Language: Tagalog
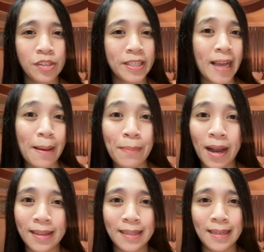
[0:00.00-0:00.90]
So,
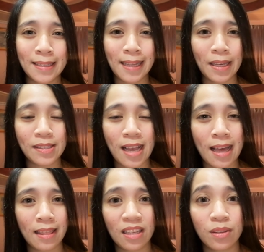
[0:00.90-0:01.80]
inaabangan na nila tayo sa
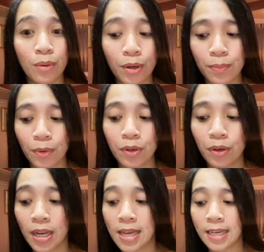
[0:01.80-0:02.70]
ating dorm
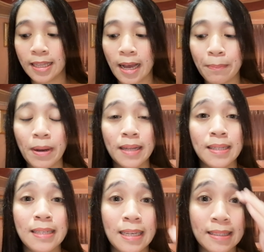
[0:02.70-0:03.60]
or inaabangan
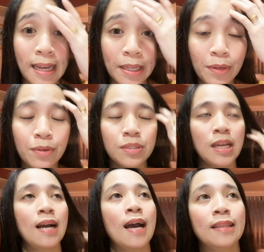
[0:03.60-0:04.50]
na nila tayo
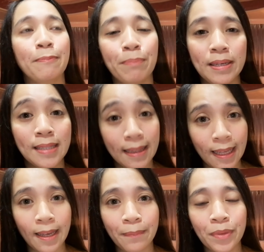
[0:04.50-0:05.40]
ang ating
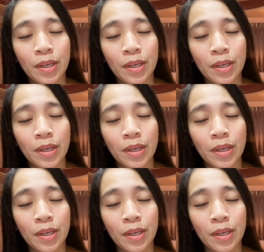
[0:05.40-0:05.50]
pagdating.